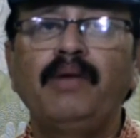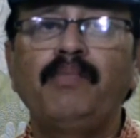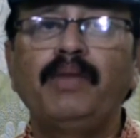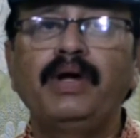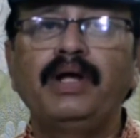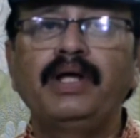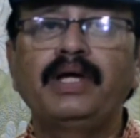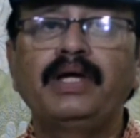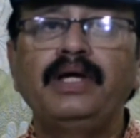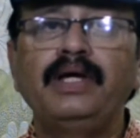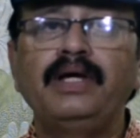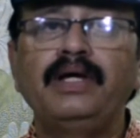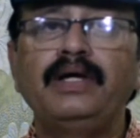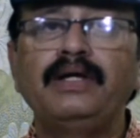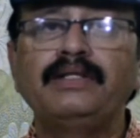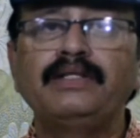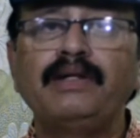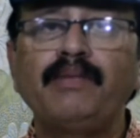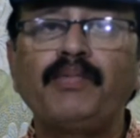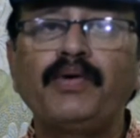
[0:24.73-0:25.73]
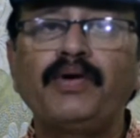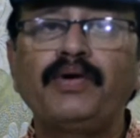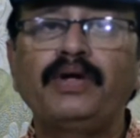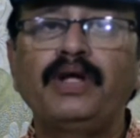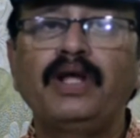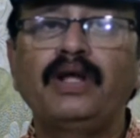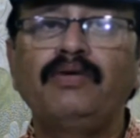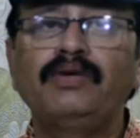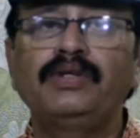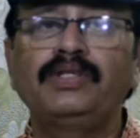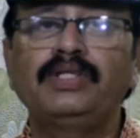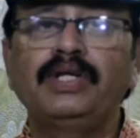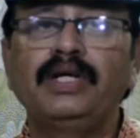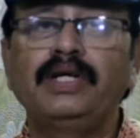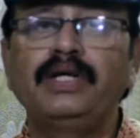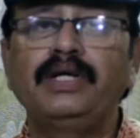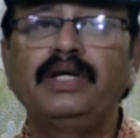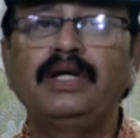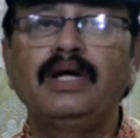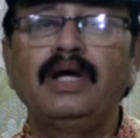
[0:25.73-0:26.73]
మనకి చెప్పకుండానే
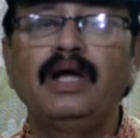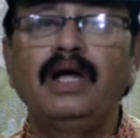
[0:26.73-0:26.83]
వస్తాయి